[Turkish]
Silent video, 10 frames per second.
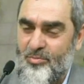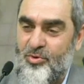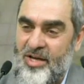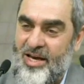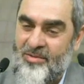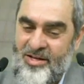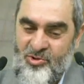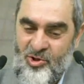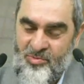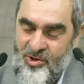Bu neye
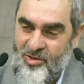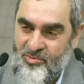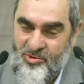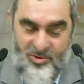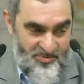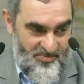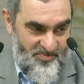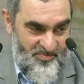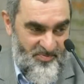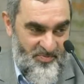benziyor biliyor musun?
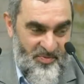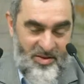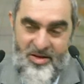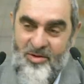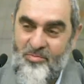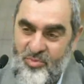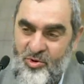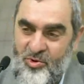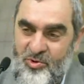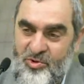
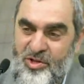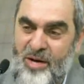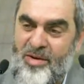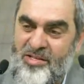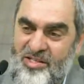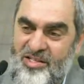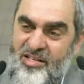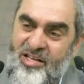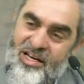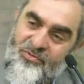Bu namazı
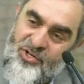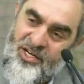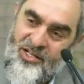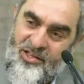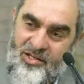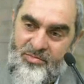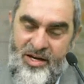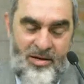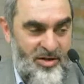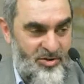da telefona
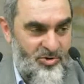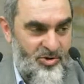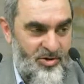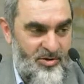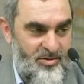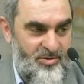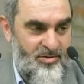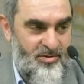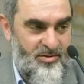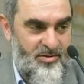kıldırtmaya benziyor.
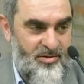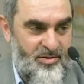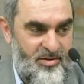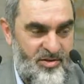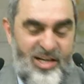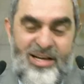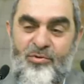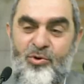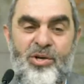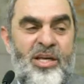
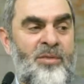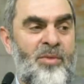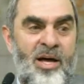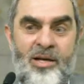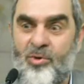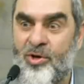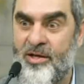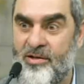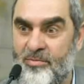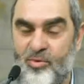Telefonun imanı
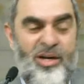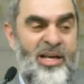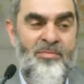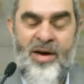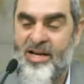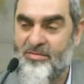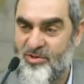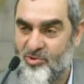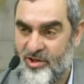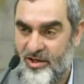böyle değil. Böyle iman
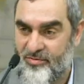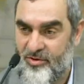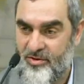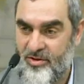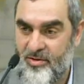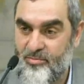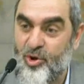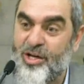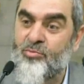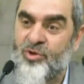etmez o telefon.
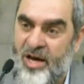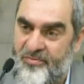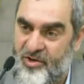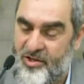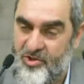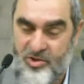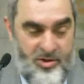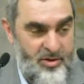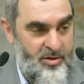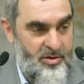Böyle
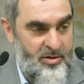münafıklaşır.